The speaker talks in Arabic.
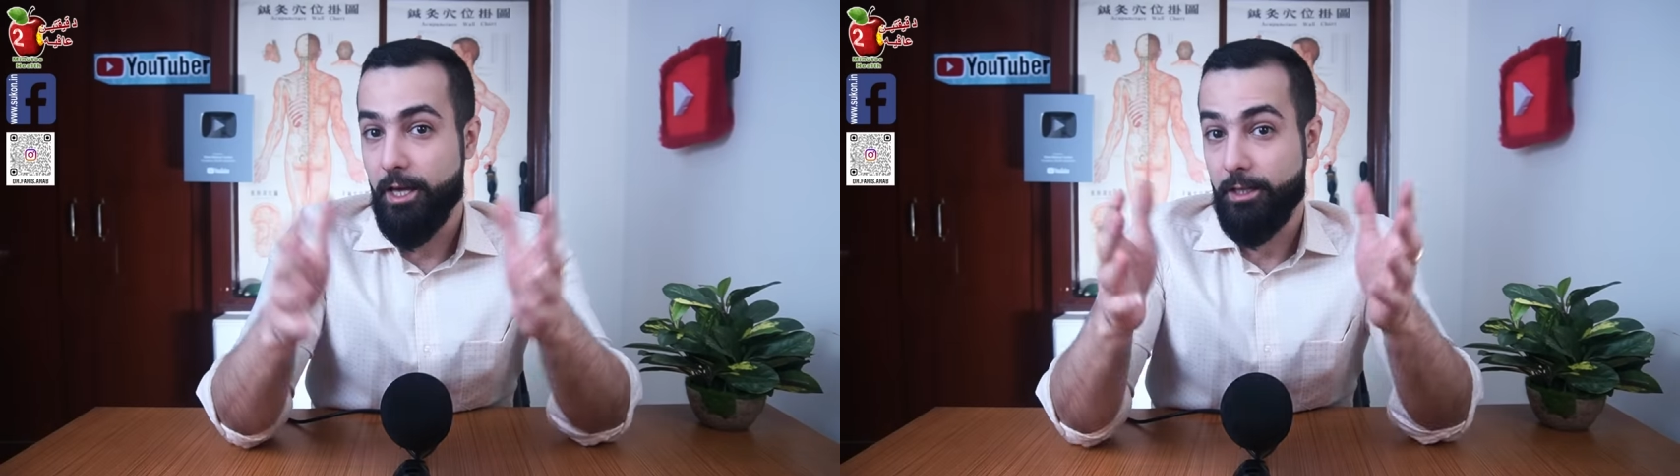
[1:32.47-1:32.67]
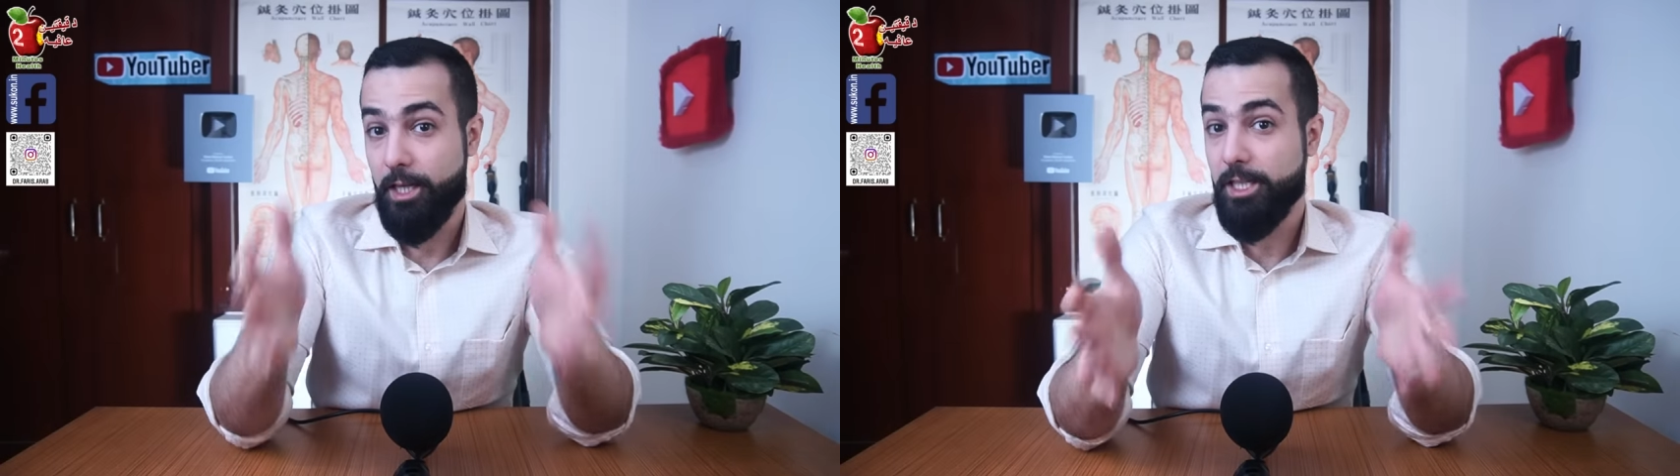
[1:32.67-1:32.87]

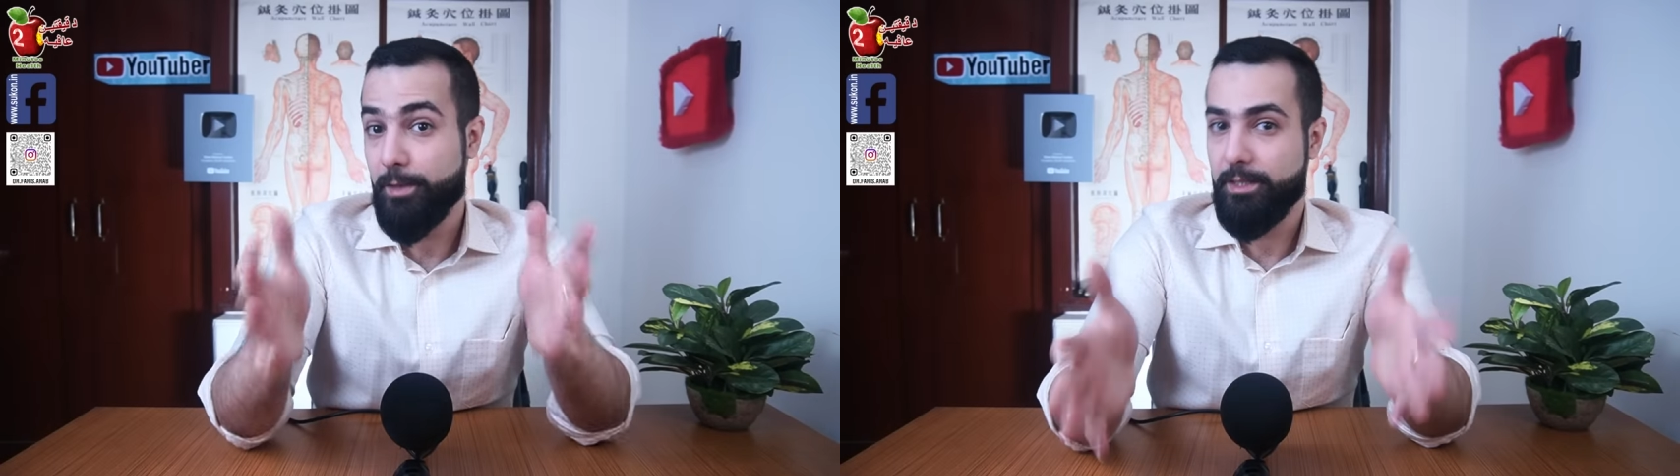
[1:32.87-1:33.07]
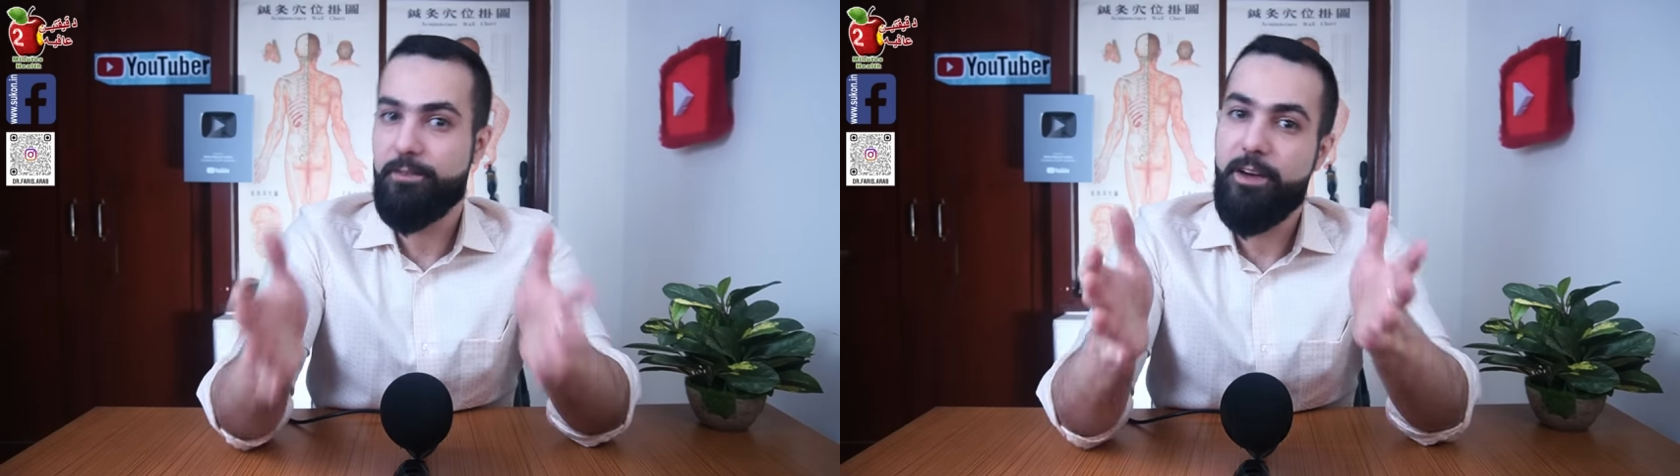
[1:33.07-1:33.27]
يجب
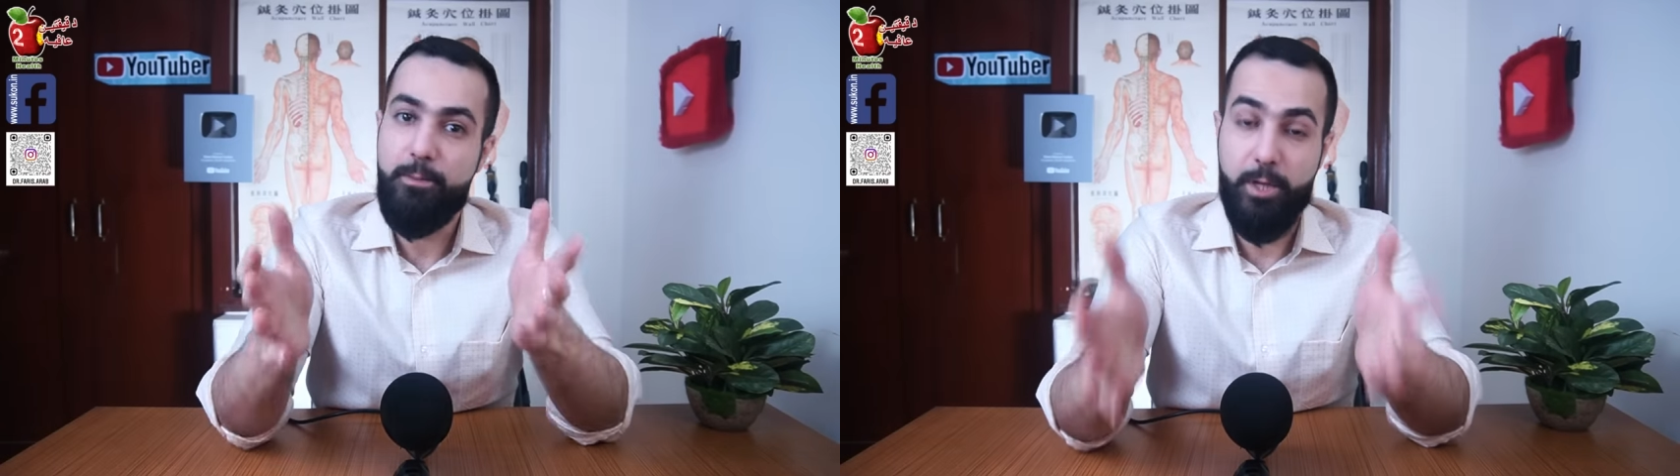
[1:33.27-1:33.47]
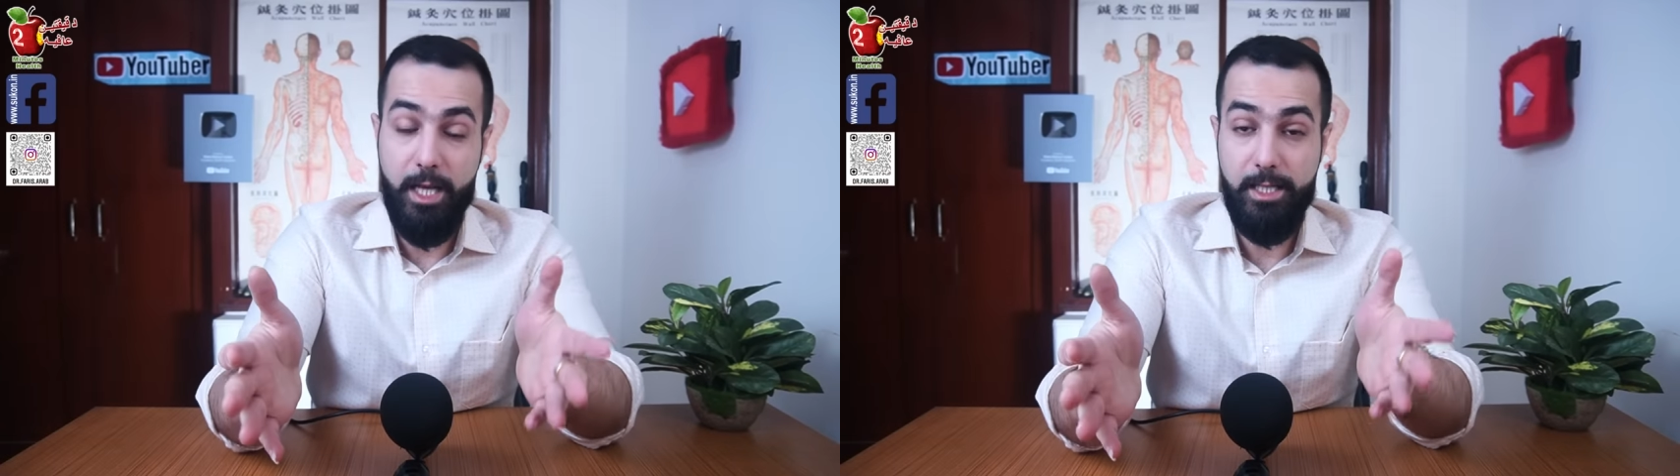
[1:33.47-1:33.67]
أن نفهم
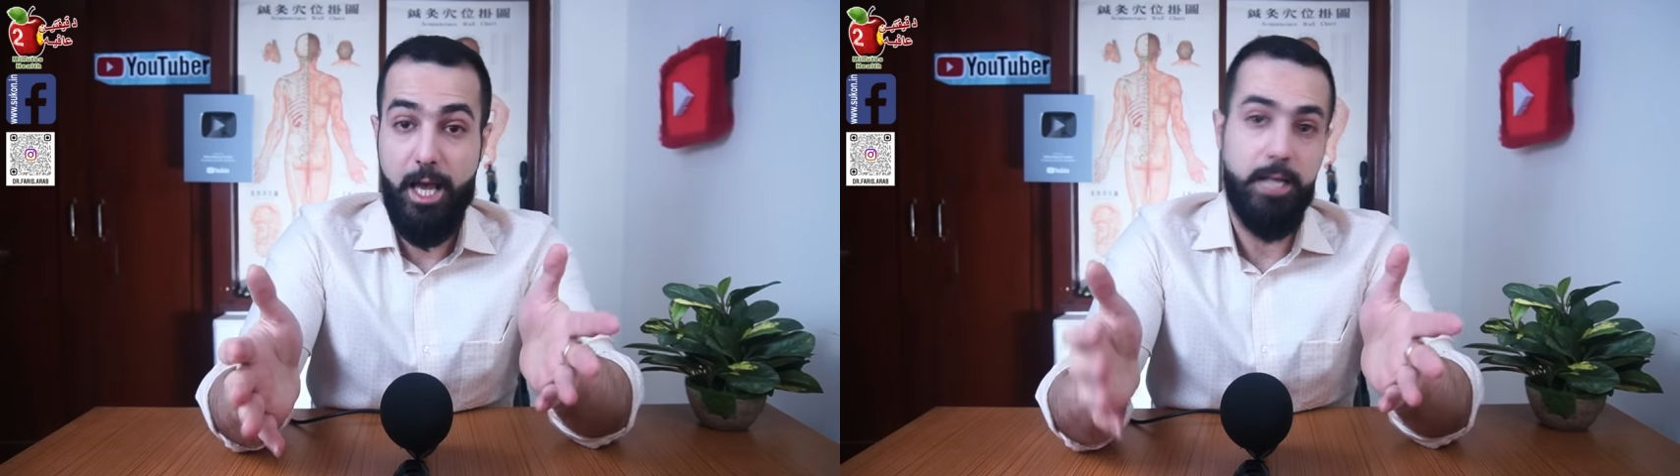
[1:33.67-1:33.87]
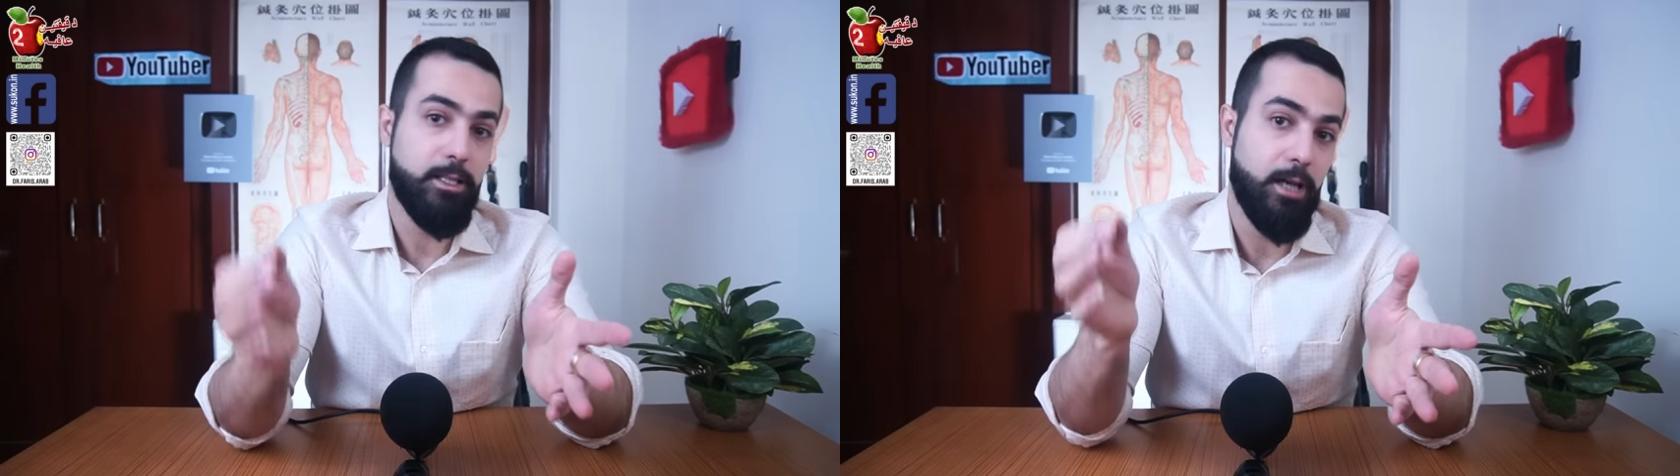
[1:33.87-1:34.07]
بالأساس